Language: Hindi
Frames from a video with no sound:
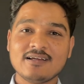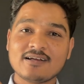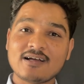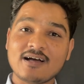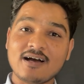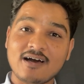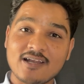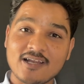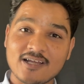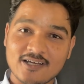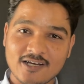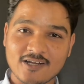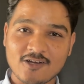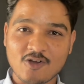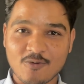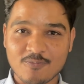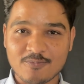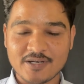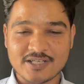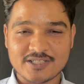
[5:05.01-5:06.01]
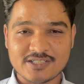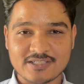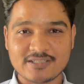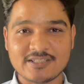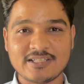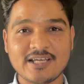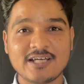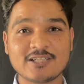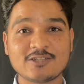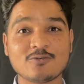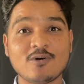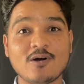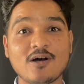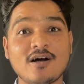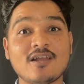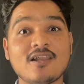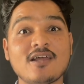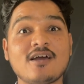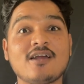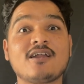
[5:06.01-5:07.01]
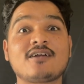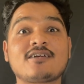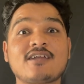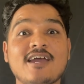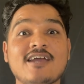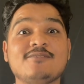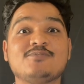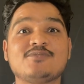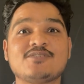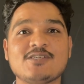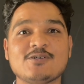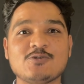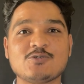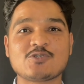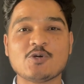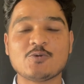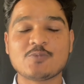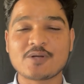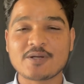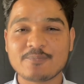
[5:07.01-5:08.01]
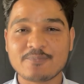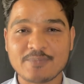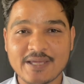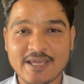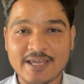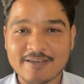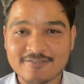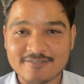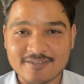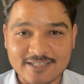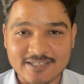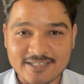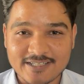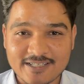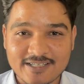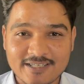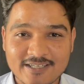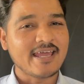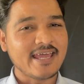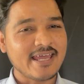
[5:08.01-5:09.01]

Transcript: का अलग अलग कॉम्बिनेशन दिया तो अलग अलग टाइप से उसके ऊपर बिहेव करेगी